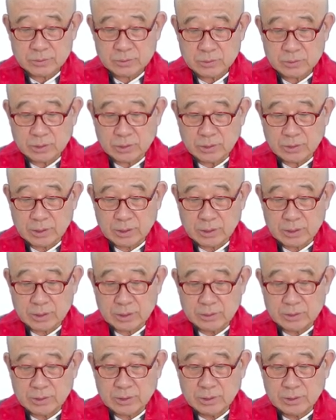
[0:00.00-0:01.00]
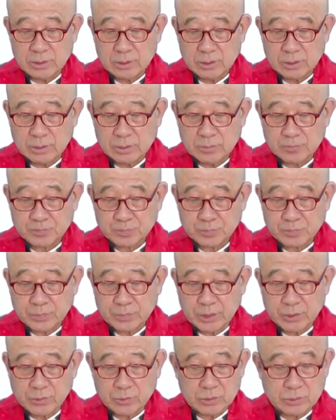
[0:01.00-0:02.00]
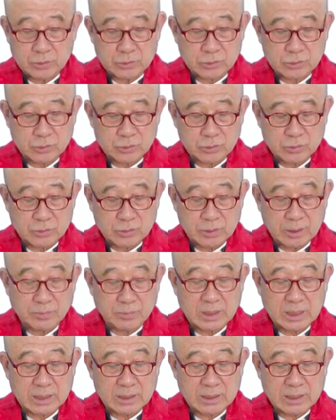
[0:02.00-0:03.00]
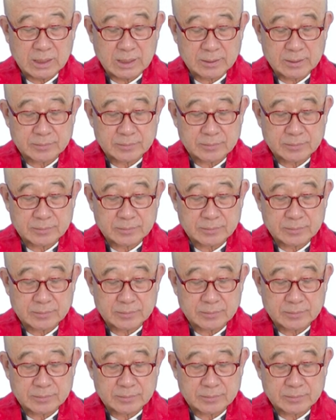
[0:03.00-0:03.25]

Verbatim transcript: 열애를 배울 수 없나이다.